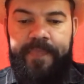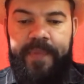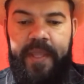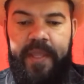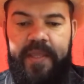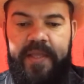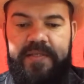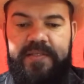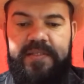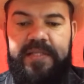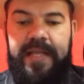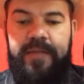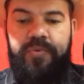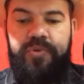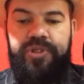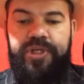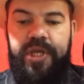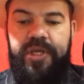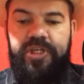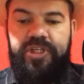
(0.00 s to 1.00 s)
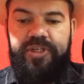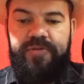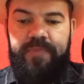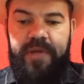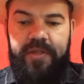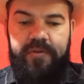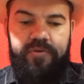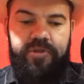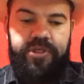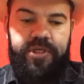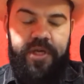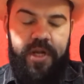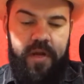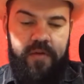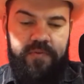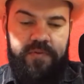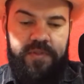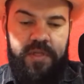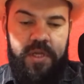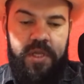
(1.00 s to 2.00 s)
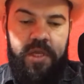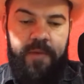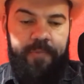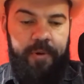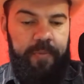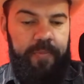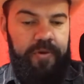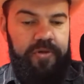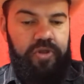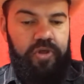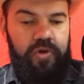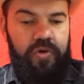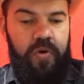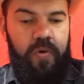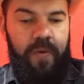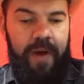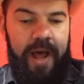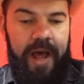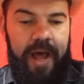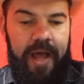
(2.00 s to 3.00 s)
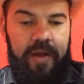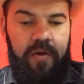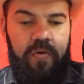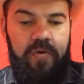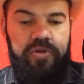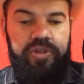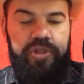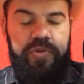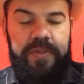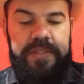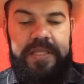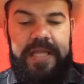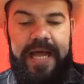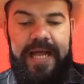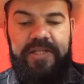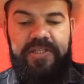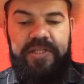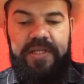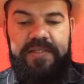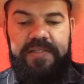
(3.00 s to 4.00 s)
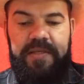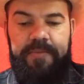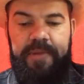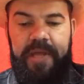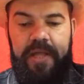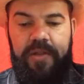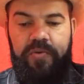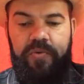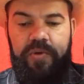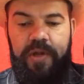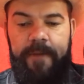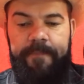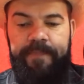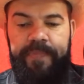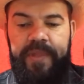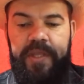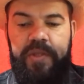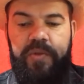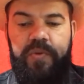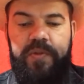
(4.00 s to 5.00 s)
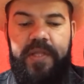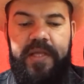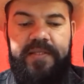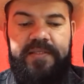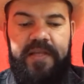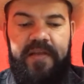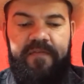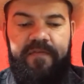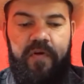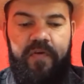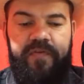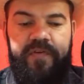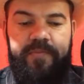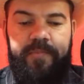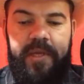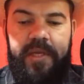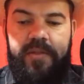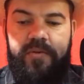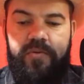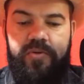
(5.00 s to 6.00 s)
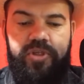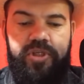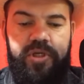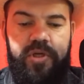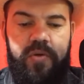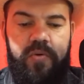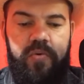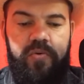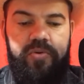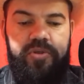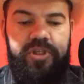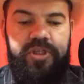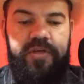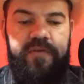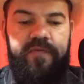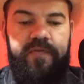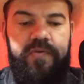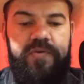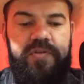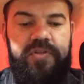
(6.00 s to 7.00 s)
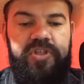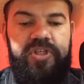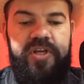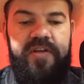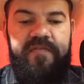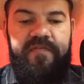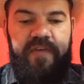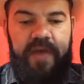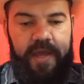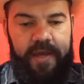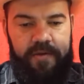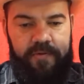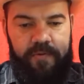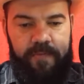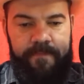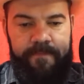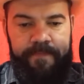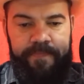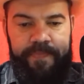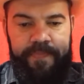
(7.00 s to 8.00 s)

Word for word: em estado de enchimento de grãos e proporcionou a continuidade da semeadura e do desenvolvimento de cultivos de inverno.